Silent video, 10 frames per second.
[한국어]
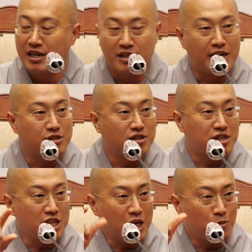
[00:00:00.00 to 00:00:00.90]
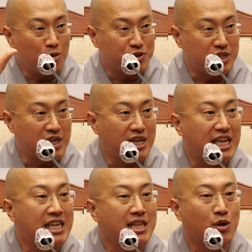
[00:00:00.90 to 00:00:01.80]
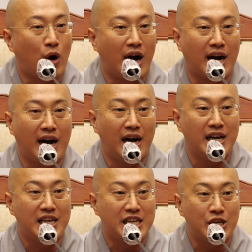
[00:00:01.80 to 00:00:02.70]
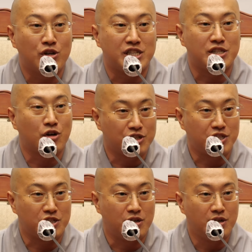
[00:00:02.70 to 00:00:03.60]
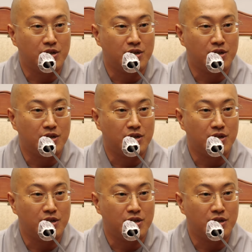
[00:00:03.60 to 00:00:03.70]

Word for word: 그래서 끊임없이 인과가 이어지는 것이죠.